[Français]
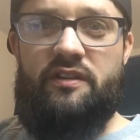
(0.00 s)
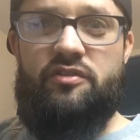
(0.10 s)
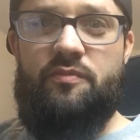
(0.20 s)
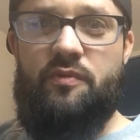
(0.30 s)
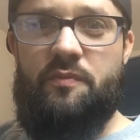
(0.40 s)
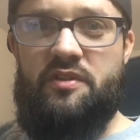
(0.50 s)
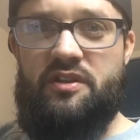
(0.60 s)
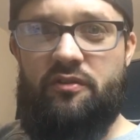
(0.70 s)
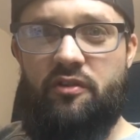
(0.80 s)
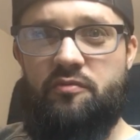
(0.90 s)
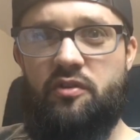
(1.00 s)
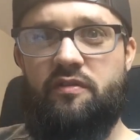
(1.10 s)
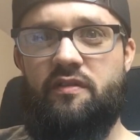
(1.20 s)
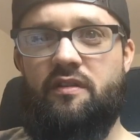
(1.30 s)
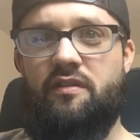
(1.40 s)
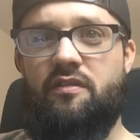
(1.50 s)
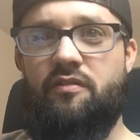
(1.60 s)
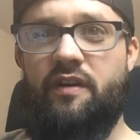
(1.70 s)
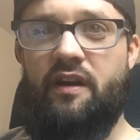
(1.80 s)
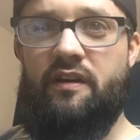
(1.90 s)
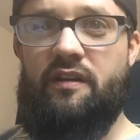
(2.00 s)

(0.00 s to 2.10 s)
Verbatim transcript: je peux pêcher en drop shot au vert.